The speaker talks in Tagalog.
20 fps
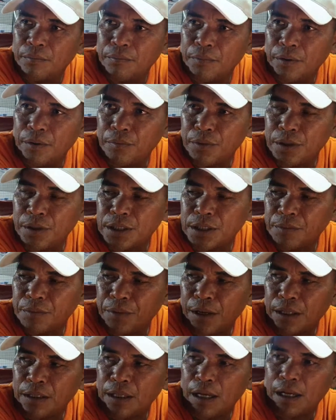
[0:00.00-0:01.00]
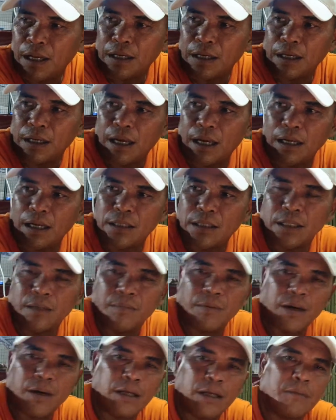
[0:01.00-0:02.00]
membership yata ni Alex
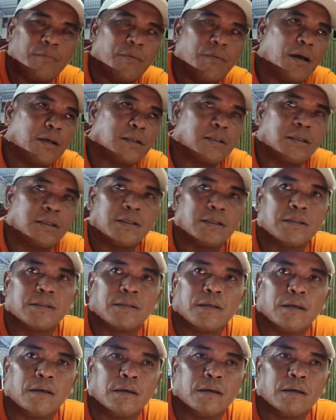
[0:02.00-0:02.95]
Librada Vlogs is